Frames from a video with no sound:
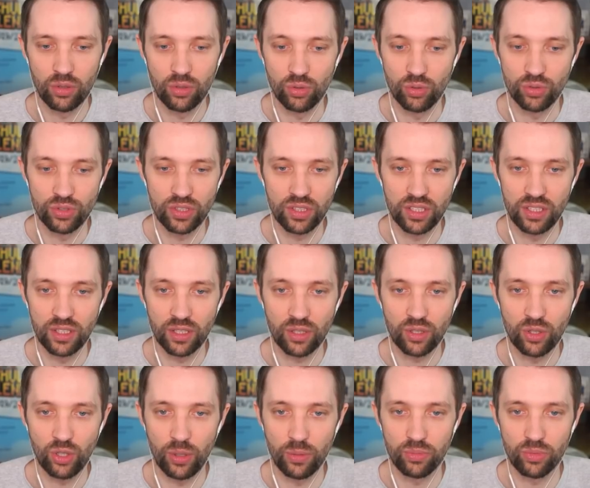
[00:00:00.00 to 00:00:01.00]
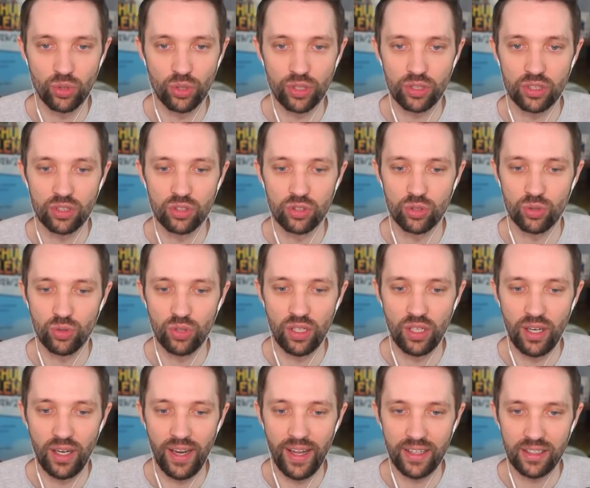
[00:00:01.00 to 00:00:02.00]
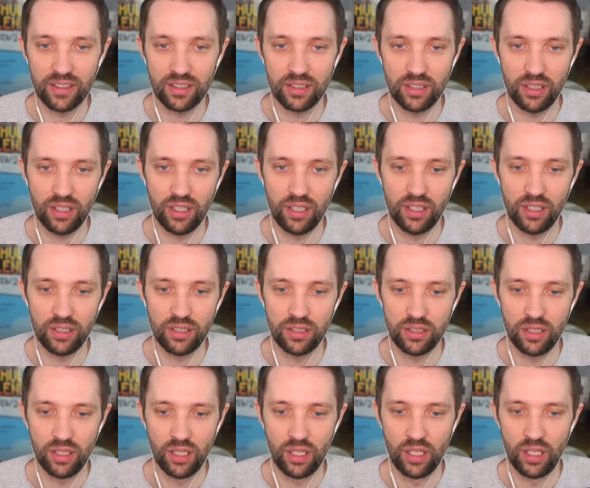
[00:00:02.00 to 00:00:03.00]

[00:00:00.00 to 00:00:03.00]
Und hier kommt noch die Toilette hin.